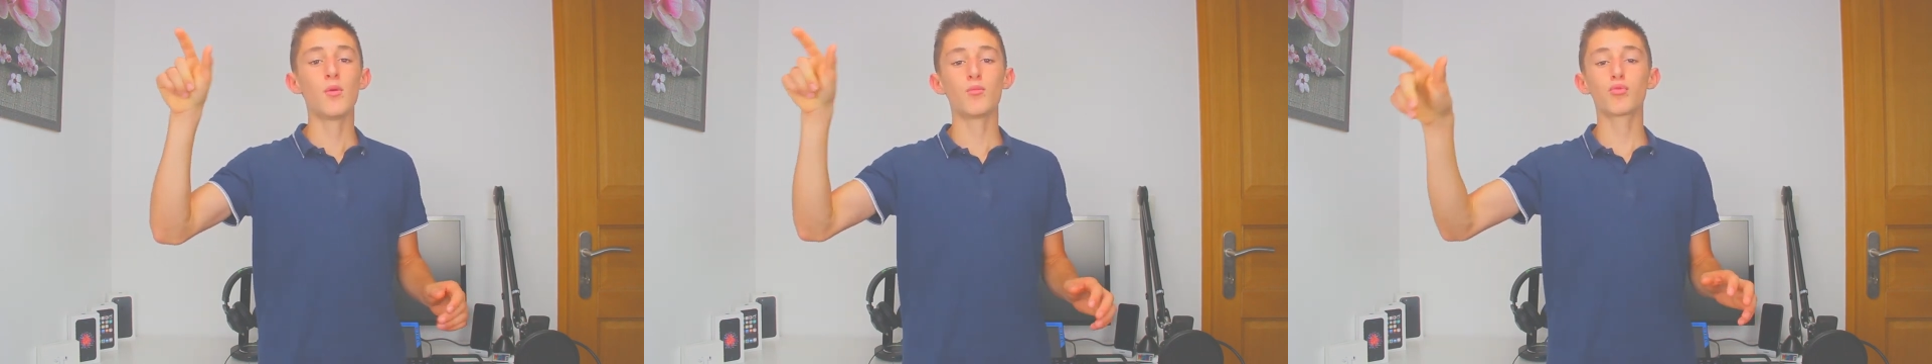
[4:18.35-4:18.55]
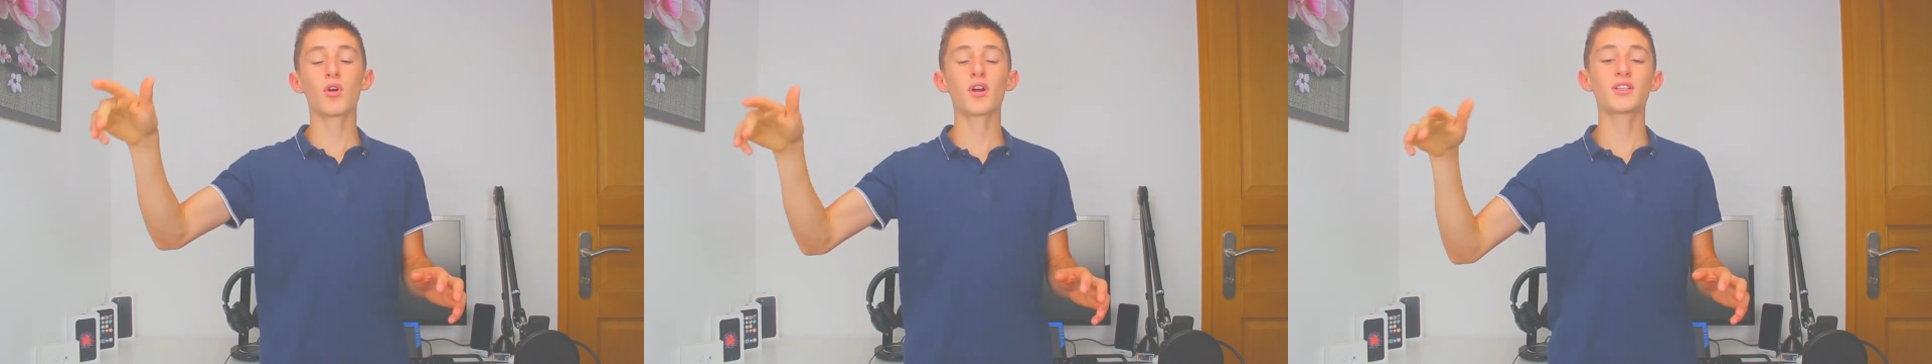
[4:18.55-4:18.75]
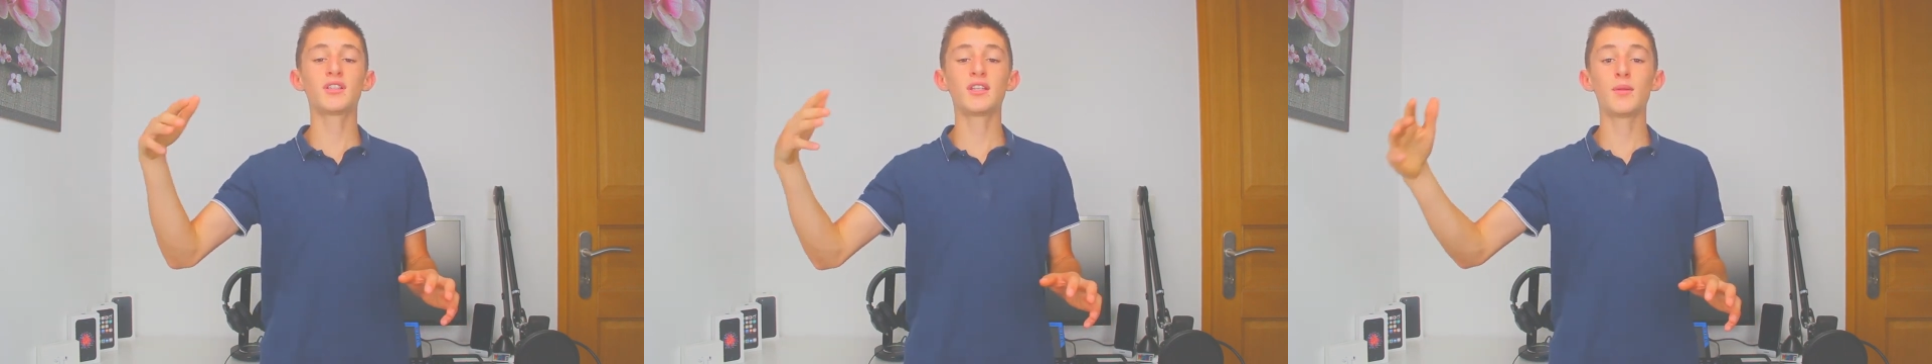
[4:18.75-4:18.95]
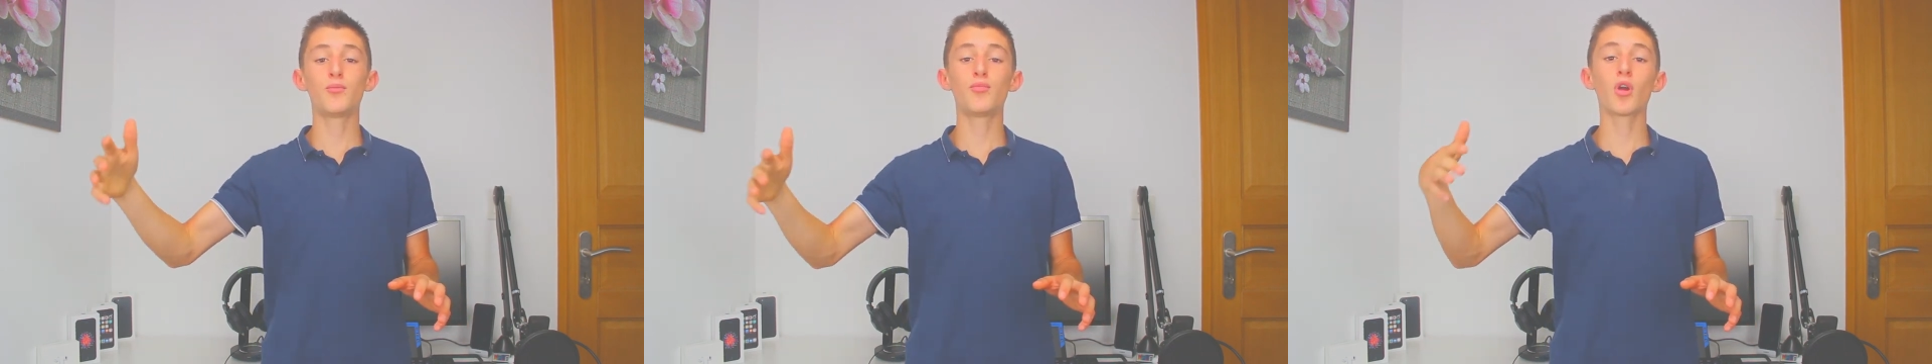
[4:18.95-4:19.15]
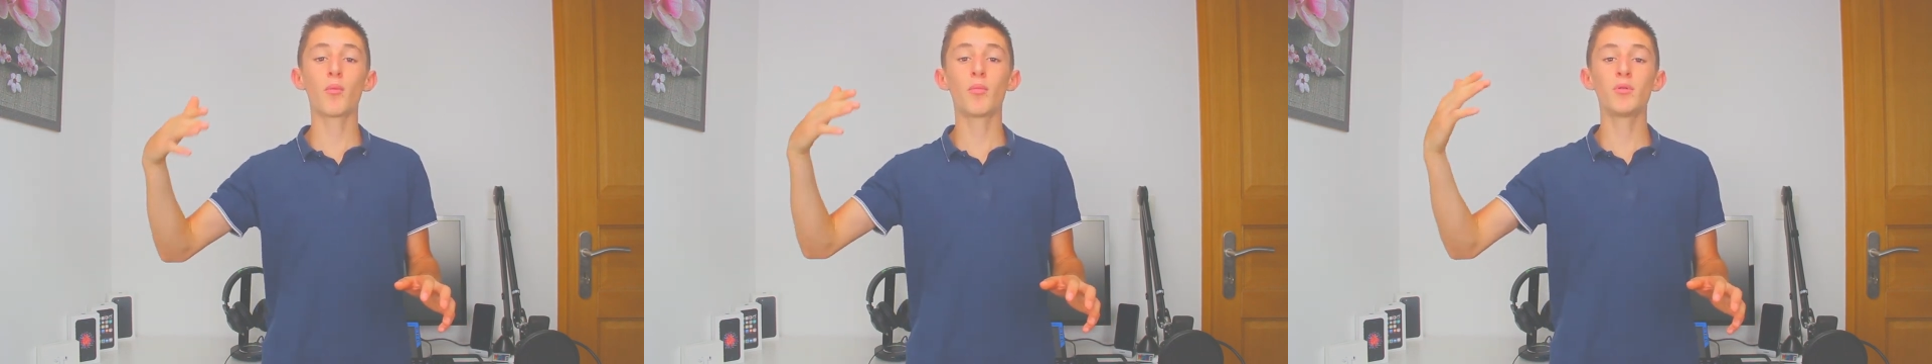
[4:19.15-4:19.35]
pour accéder
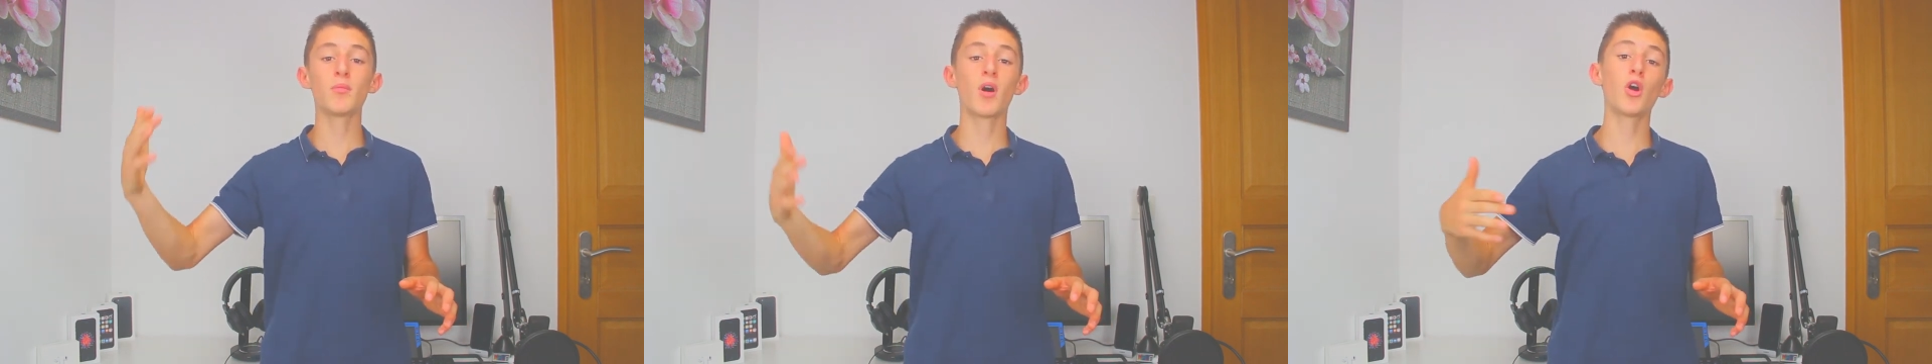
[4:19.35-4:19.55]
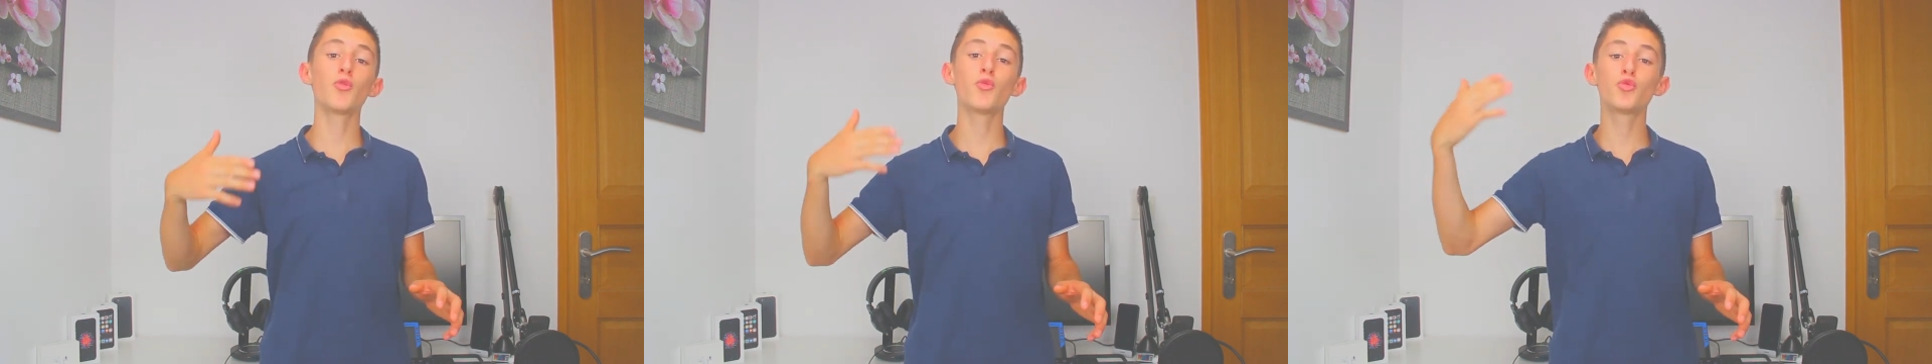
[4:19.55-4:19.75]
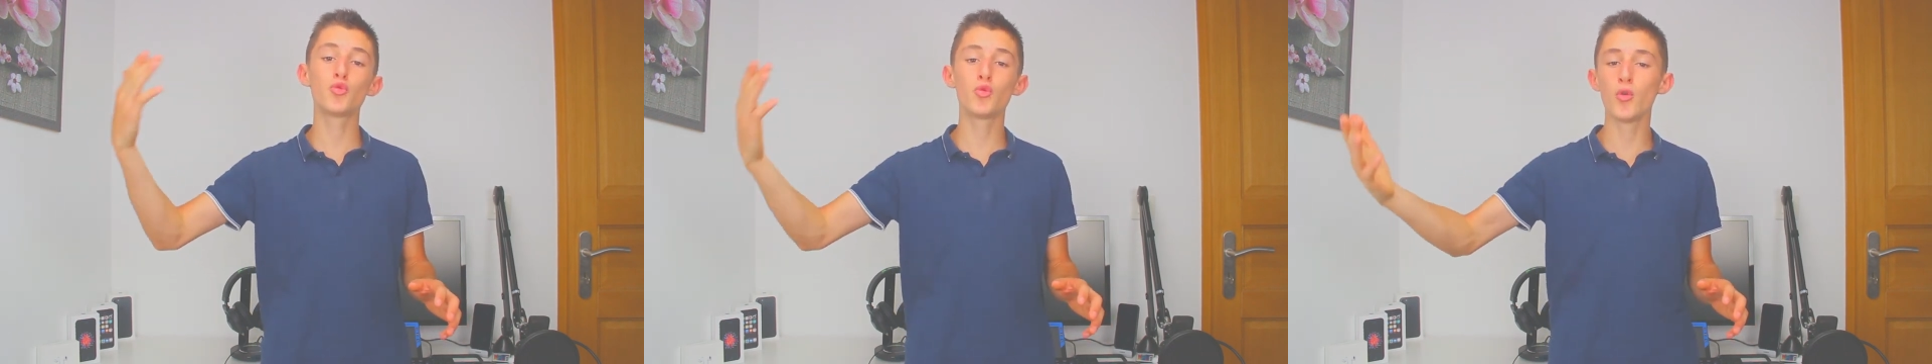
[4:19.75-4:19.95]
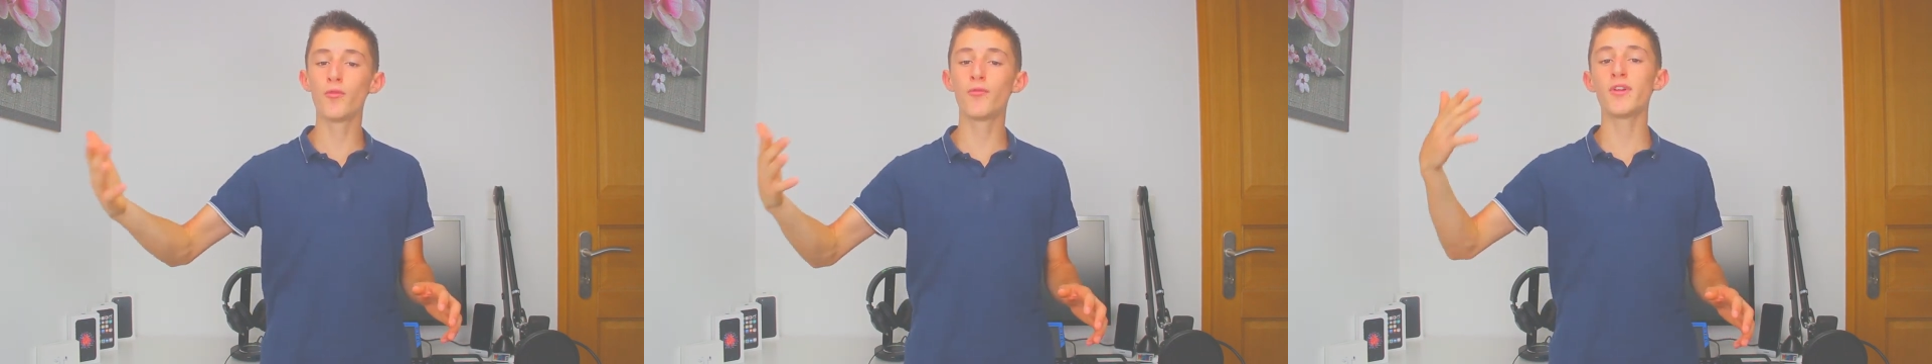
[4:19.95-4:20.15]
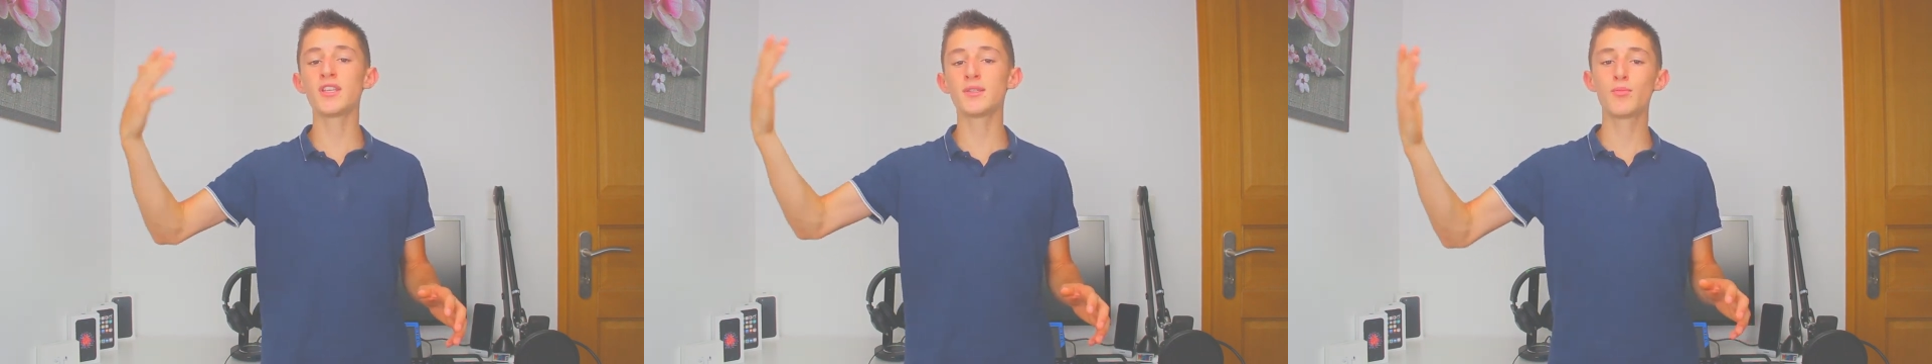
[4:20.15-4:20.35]
plus rapidement à YouTube,
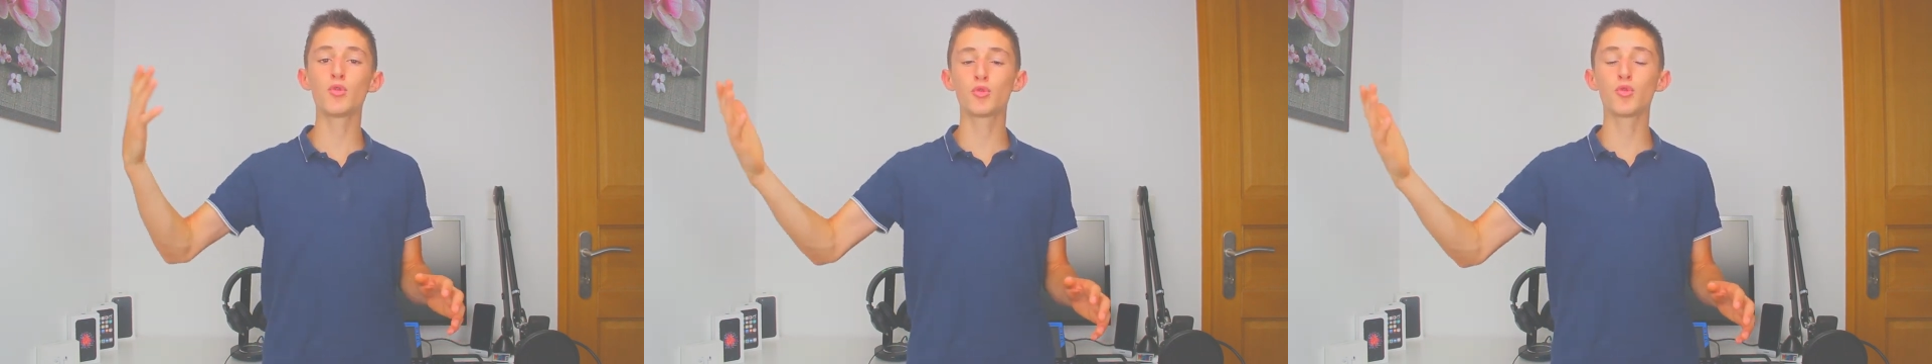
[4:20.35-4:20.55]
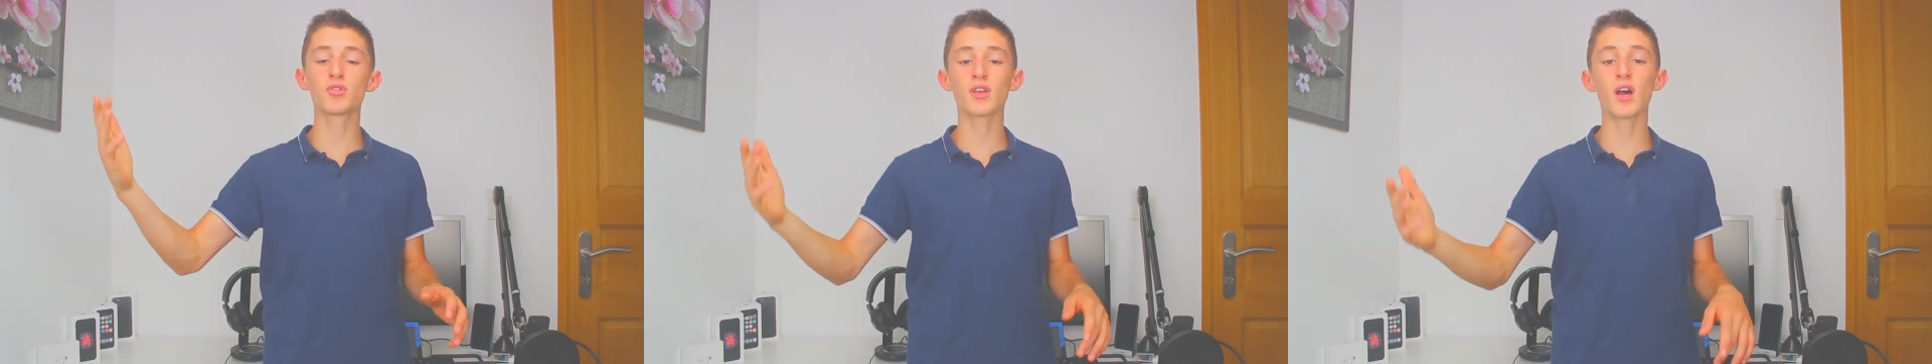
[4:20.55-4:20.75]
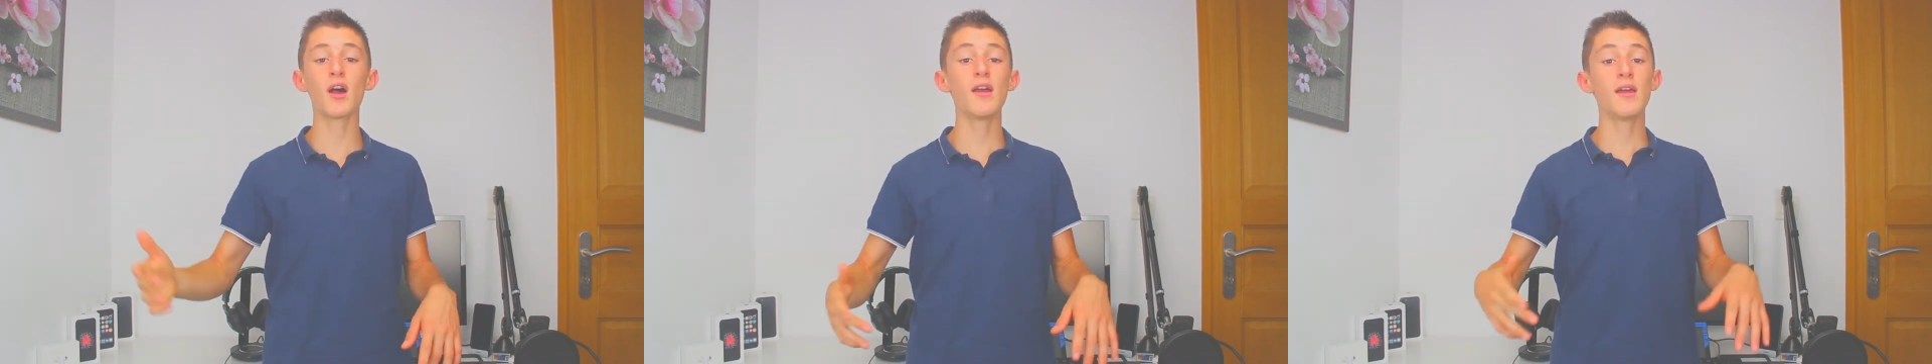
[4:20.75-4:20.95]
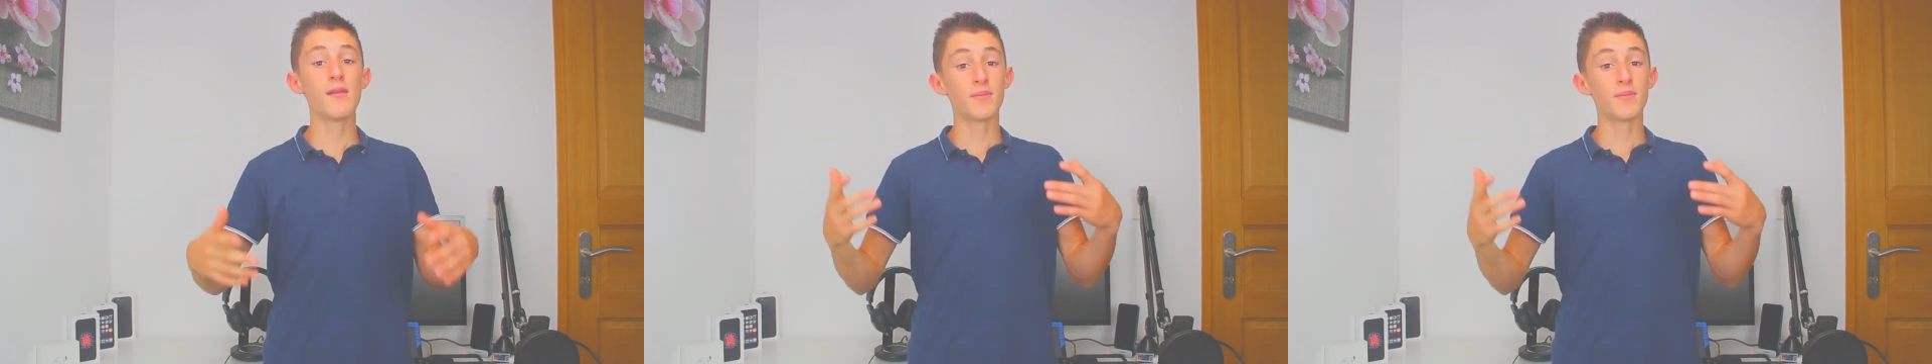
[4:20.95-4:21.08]
Facebook, tout ça.